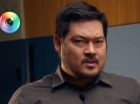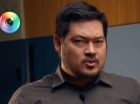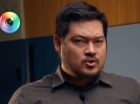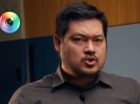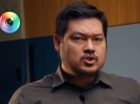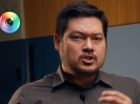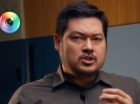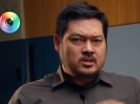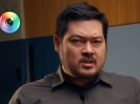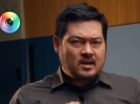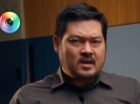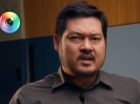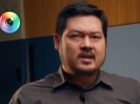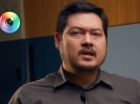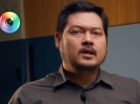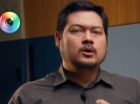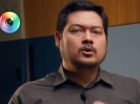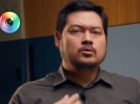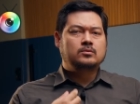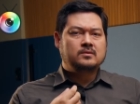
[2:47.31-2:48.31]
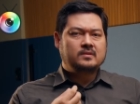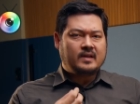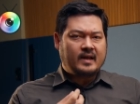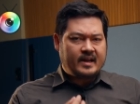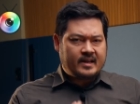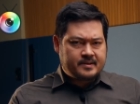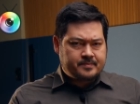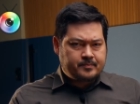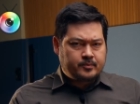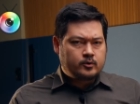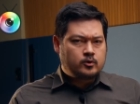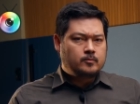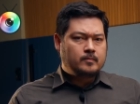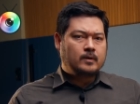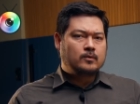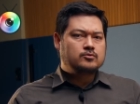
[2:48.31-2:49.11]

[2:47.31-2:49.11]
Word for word: tinha que lutar por uma